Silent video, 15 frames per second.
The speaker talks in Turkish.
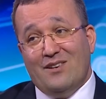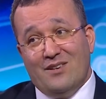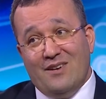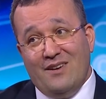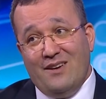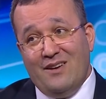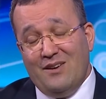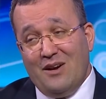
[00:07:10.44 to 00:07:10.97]

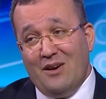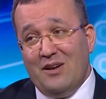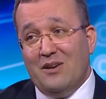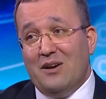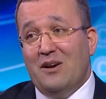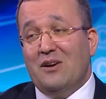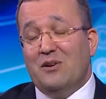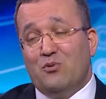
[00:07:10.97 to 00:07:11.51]
e,
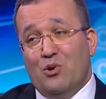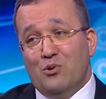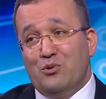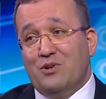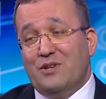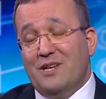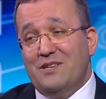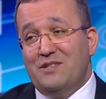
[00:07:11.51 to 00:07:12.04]

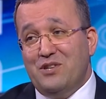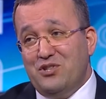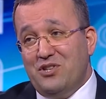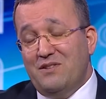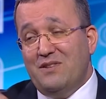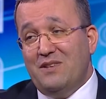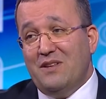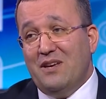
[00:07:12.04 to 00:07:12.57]
konut kredisi
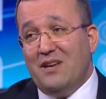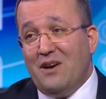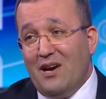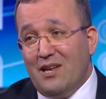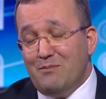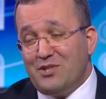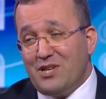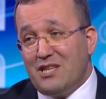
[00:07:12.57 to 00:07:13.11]
için, e,
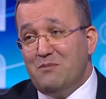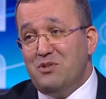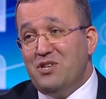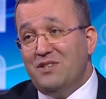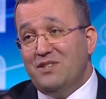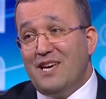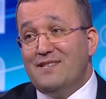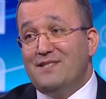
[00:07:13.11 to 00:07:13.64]
alım satım
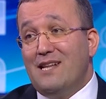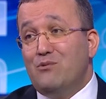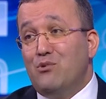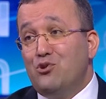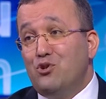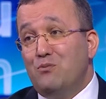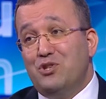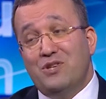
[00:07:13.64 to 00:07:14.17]
için, kentsel
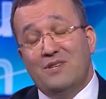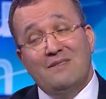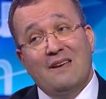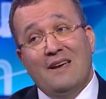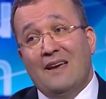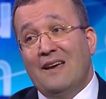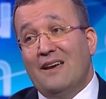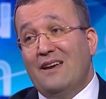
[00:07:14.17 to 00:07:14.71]
dönüşüm için,
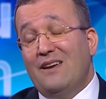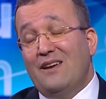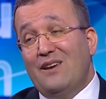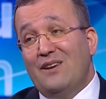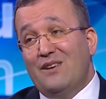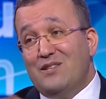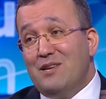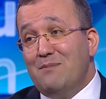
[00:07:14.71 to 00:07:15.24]

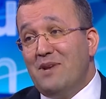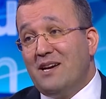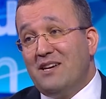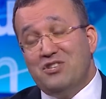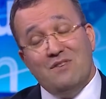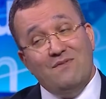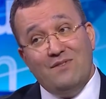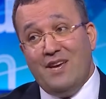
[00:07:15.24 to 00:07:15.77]
e, isimlak
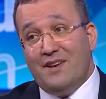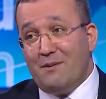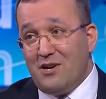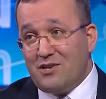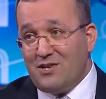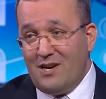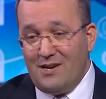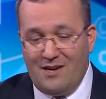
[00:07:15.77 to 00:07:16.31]
için diğer
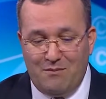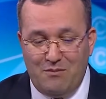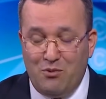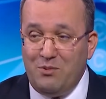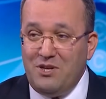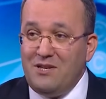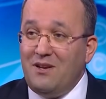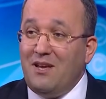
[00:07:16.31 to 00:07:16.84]
amaçlarla.
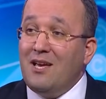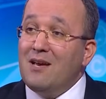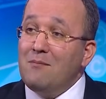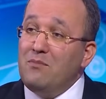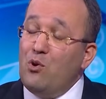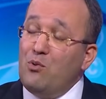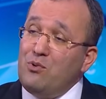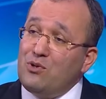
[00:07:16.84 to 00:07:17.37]
Bu bir,
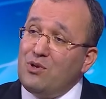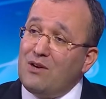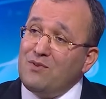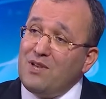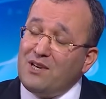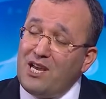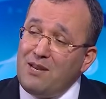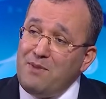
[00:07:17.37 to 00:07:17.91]
bir öbür
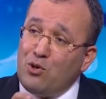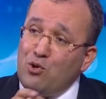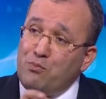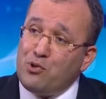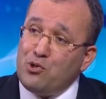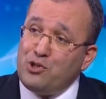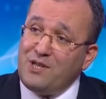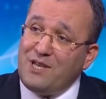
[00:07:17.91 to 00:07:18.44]
tarafta gayrimenkul
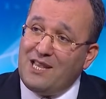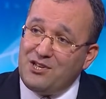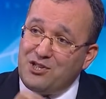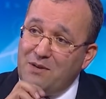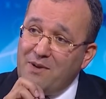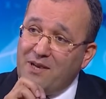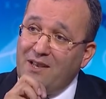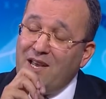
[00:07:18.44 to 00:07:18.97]
projesi
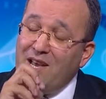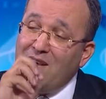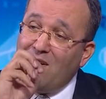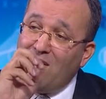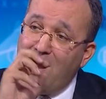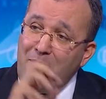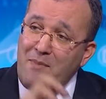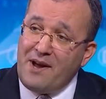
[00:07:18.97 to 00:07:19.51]
geliştirmek.
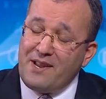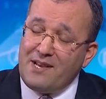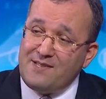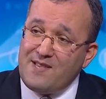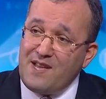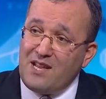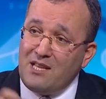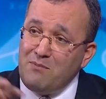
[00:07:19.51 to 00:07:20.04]
Ham
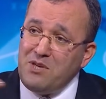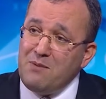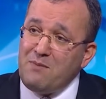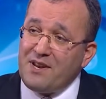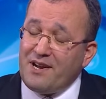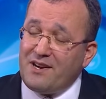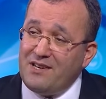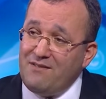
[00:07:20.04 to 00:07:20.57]
araziden alıp
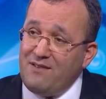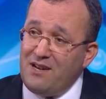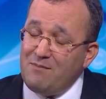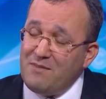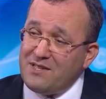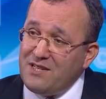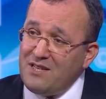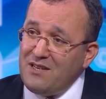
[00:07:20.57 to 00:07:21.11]
imar hakkını
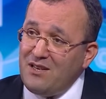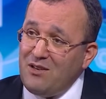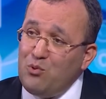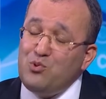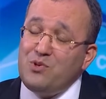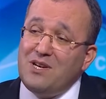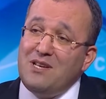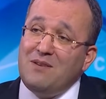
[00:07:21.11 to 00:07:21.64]
verilmesi, e,
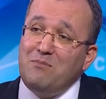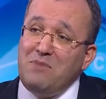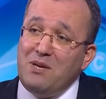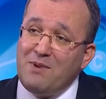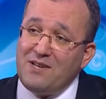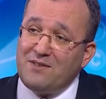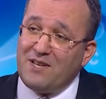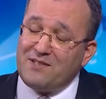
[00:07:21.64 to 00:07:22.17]
üzerine
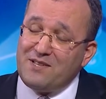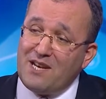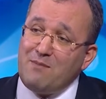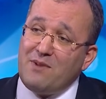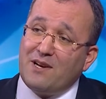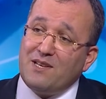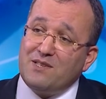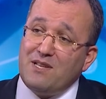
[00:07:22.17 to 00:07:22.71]
mimari tasarım,
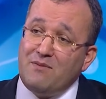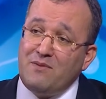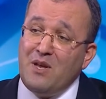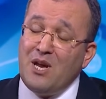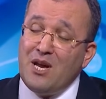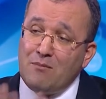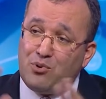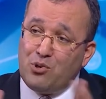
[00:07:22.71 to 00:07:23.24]
arkasından
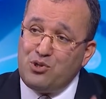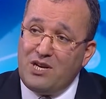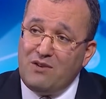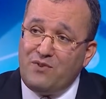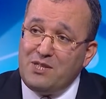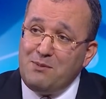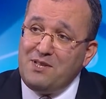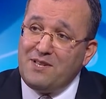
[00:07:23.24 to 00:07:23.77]
projenin
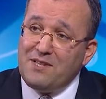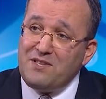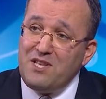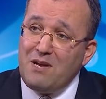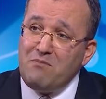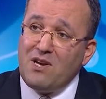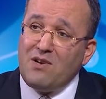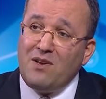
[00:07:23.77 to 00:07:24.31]
fizibilitesini
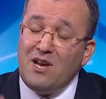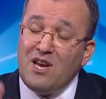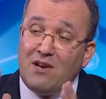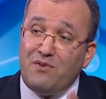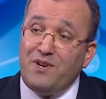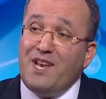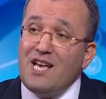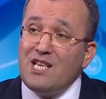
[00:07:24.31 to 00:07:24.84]
yapmak,
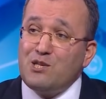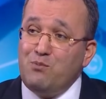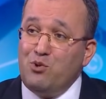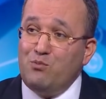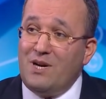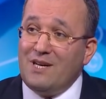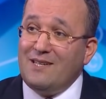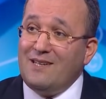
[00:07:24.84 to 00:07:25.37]
finans
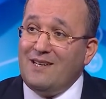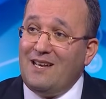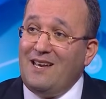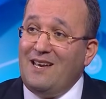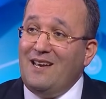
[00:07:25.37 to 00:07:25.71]
bulmak e,